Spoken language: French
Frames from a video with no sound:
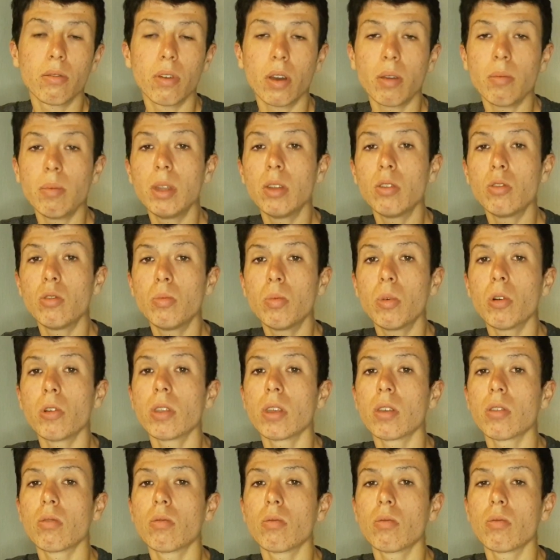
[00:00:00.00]
20 000
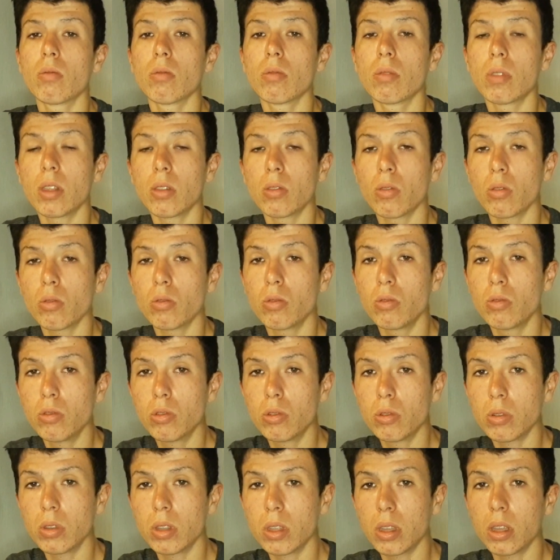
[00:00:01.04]
supporters sont attendus
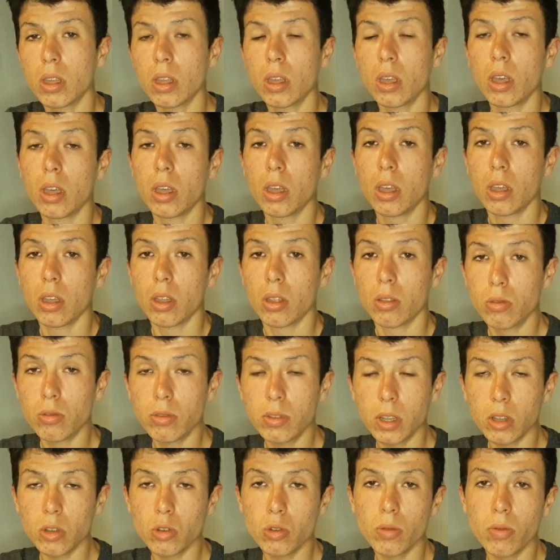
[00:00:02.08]
du côté du
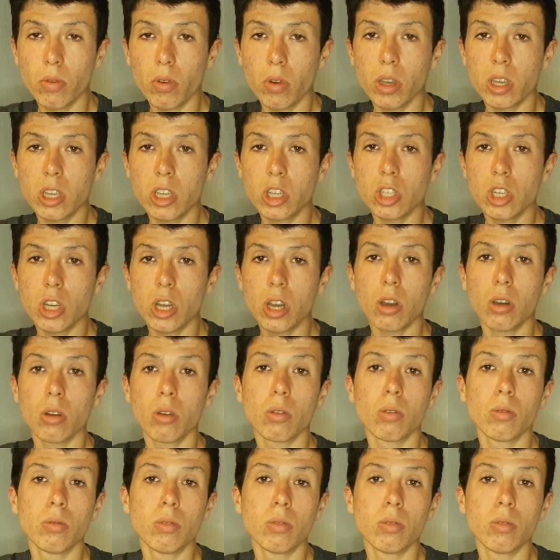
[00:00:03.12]
stade Geoffroy Guichard.